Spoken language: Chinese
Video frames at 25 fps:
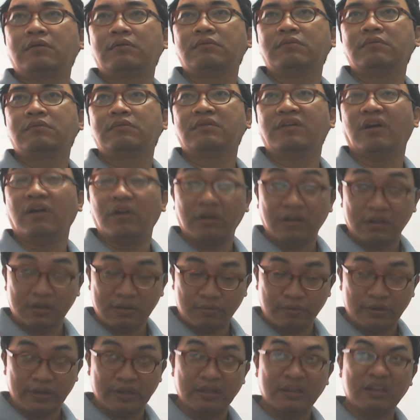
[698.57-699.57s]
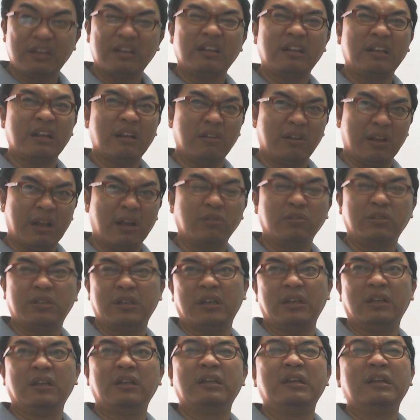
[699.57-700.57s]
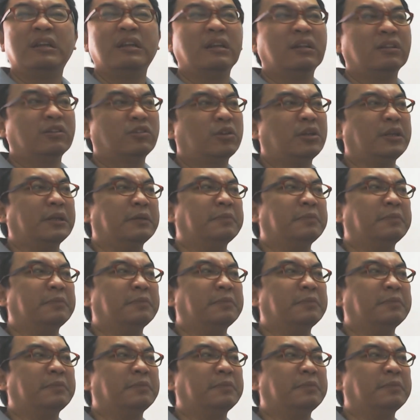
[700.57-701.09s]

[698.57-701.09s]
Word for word: 好，各位要了解，所以